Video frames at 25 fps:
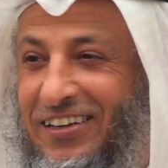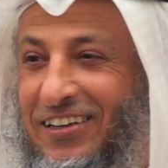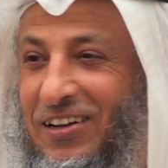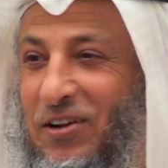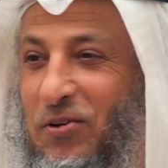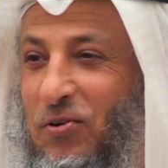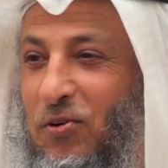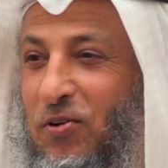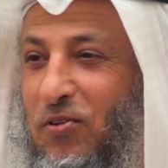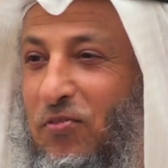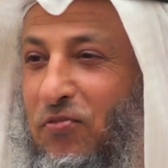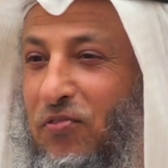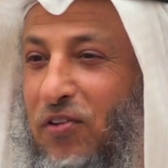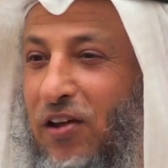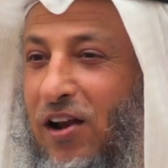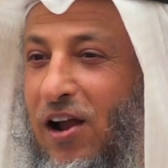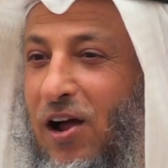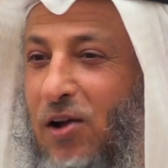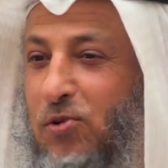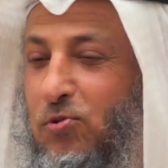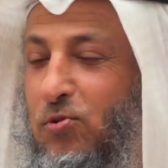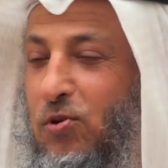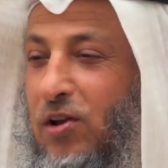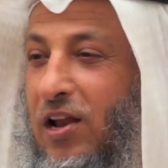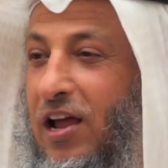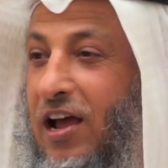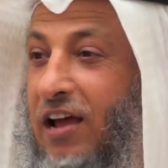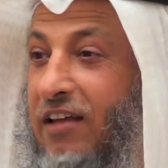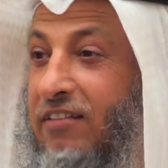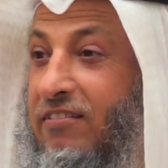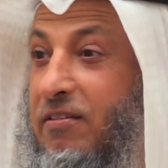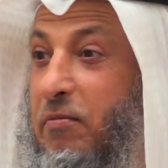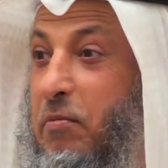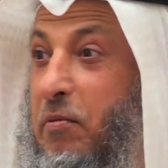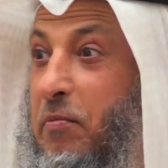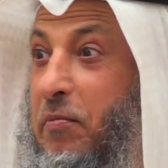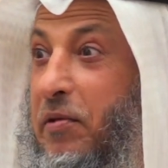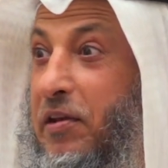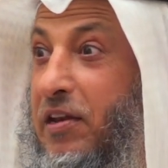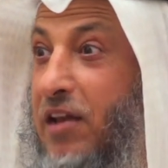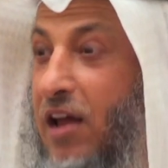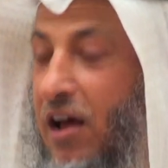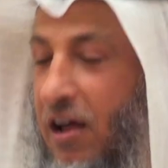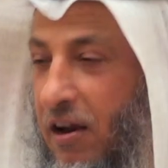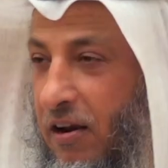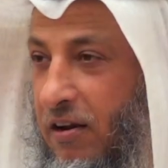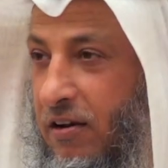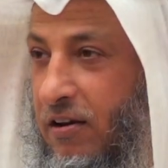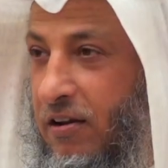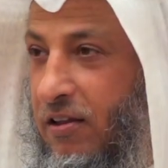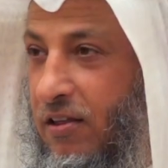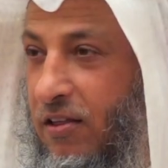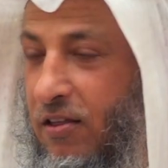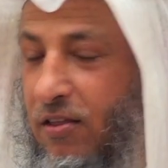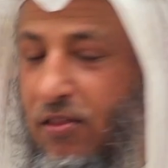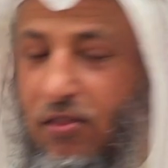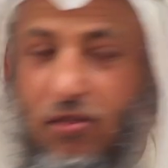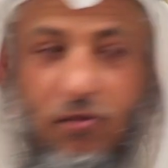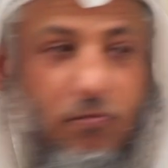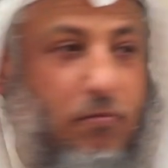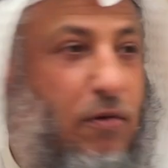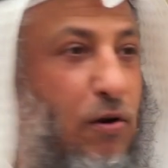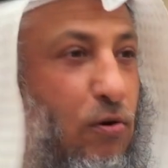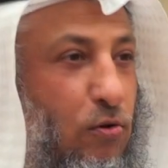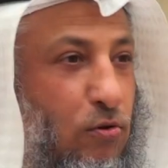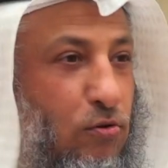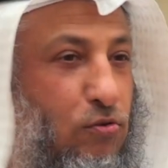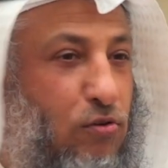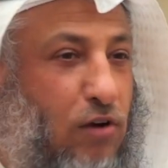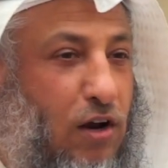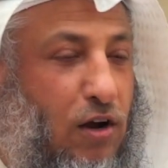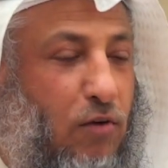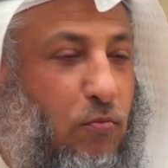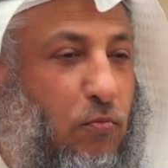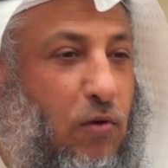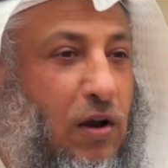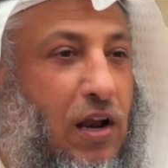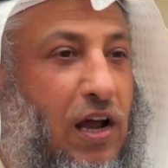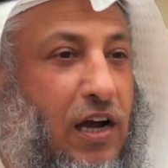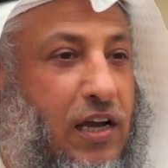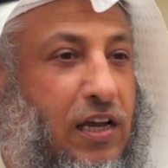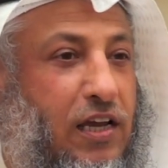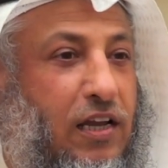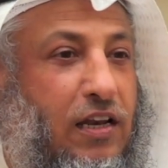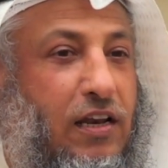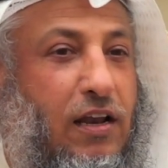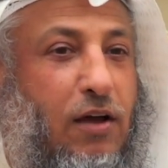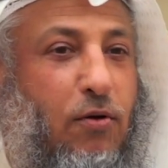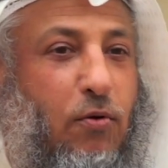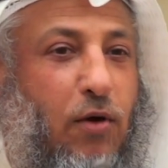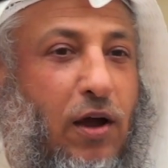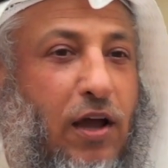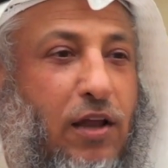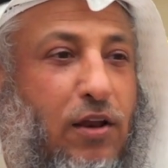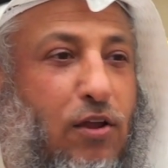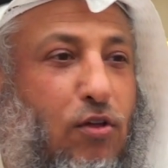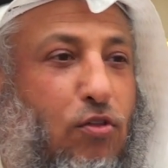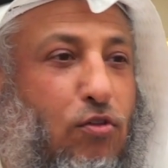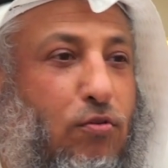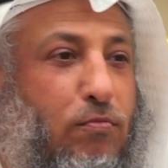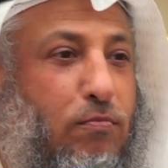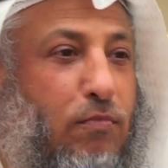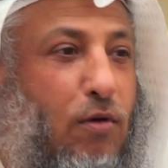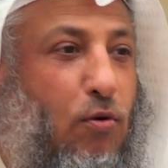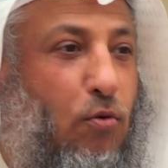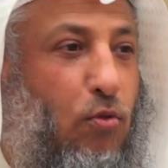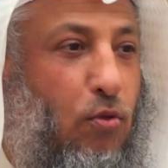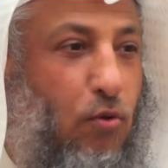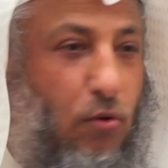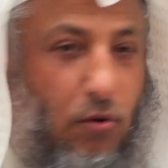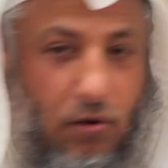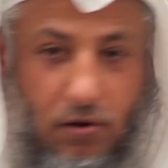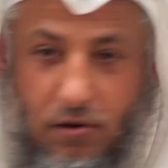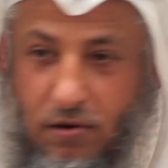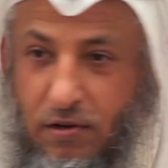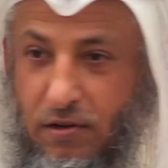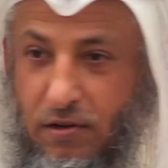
يقول فراش الأعزب من نار ثم قلت لهم ولكنه حديث موضوع